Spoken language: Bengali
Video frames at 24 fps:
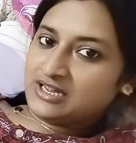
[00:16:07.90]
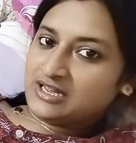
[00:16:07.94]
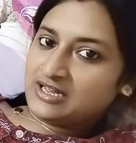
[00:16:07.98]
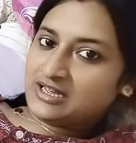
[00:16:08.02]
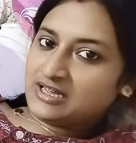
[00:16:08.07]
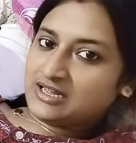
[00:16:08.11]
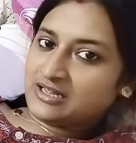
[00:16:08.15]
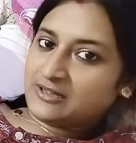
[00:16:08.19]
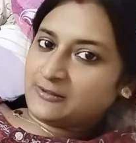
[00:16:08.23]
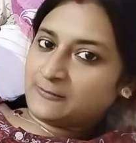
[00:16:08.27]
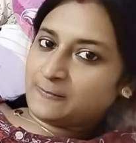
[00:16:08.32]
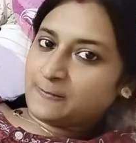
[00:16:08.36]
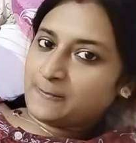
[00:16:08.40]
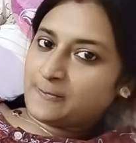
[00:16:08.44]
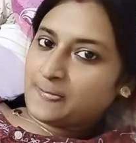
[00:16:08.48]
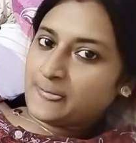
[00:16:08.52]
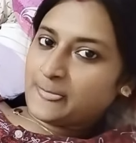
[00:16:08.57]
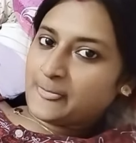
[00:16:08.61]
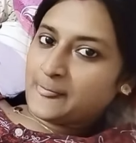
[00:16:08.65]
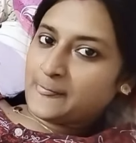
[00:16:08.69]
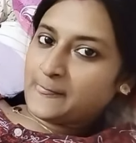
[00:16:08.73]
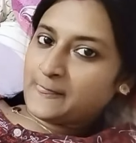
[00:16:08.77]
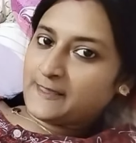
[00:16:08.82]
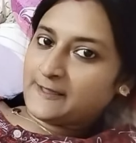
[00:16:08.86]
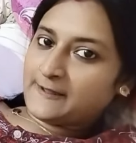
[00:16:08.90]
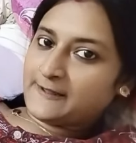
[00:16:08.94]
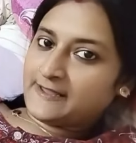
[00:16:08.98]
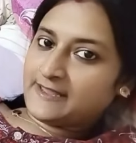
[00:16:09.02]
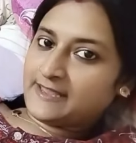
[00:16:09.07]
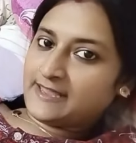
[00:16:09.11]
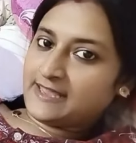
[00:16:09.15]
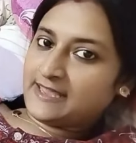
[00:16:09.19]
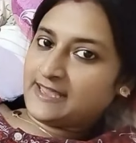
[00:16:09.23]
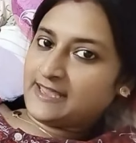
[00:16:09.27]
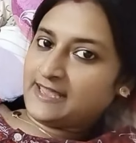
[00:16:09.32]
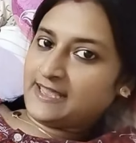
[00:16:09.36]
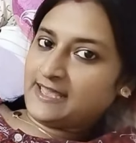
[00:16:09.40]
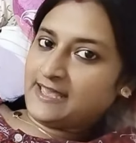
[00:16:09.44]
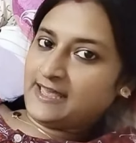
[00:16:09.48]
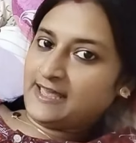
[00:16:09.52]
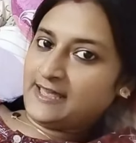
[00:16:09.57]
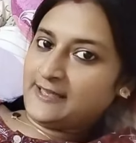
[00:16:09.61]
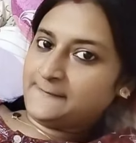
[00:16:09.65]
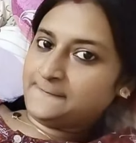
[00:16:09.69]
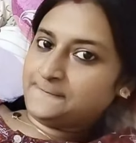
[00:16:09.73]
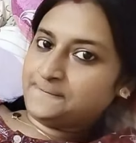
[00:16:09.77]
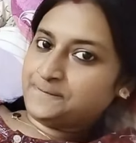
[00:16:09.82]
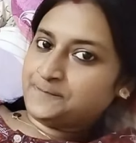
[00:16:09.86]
না হ্যাঁ